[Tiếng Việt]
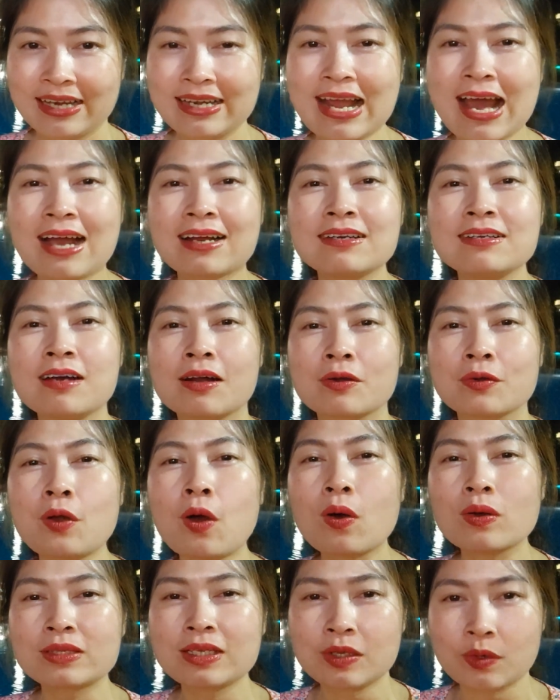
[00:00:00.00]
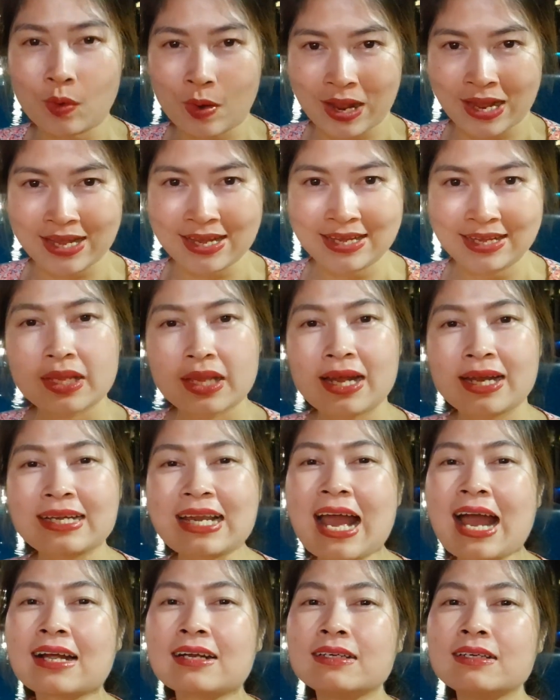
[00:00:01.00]
đang được đô thị hóa,
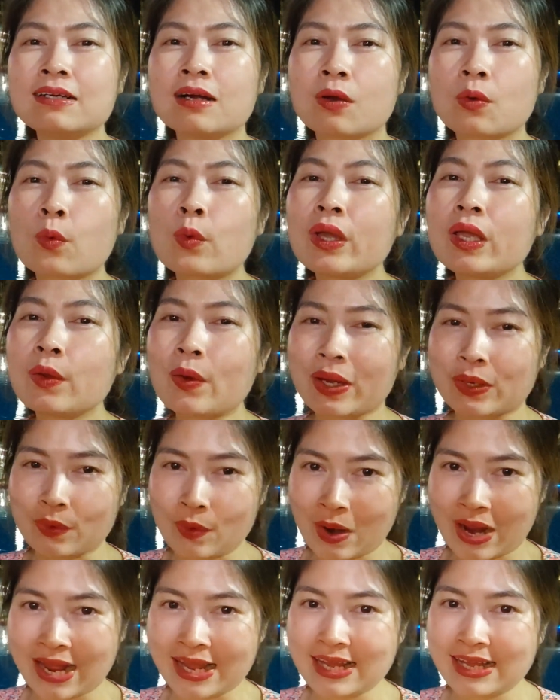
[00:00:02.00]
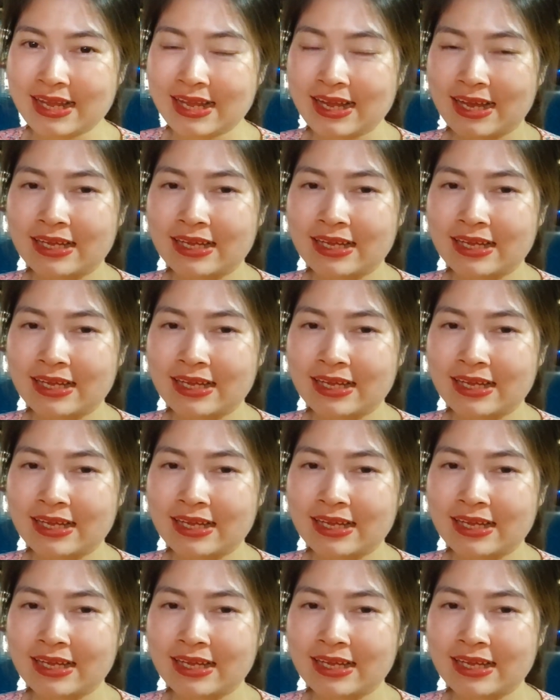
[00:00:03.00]
đang được quy hoạch hóa,